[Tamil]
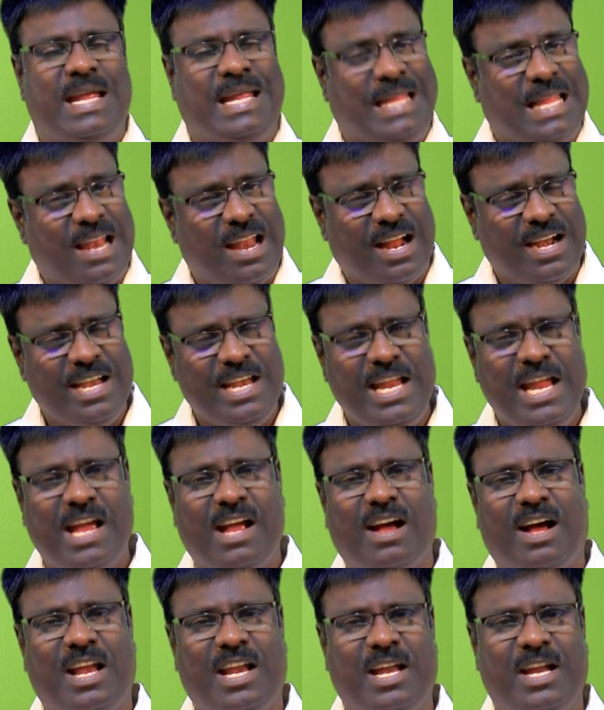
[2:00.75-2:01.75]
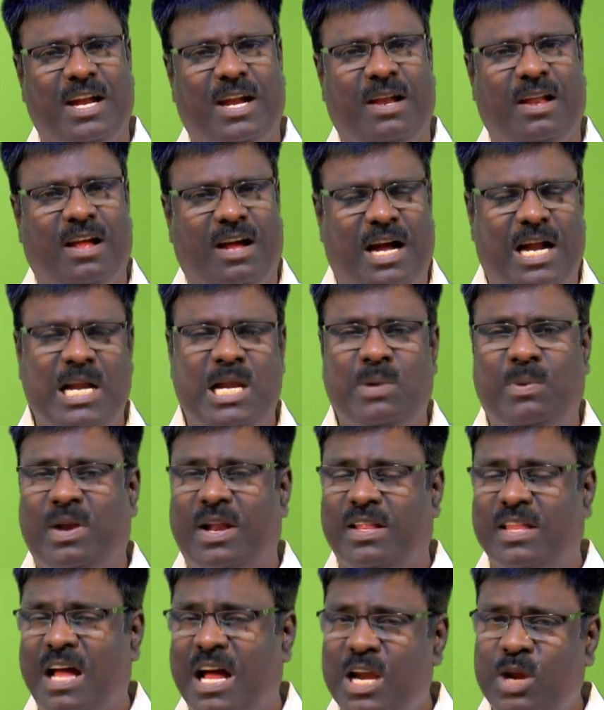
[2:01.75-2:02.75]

இதெல்லாம் அந்நிய காரியங்கள் ஆண்டவர் அதை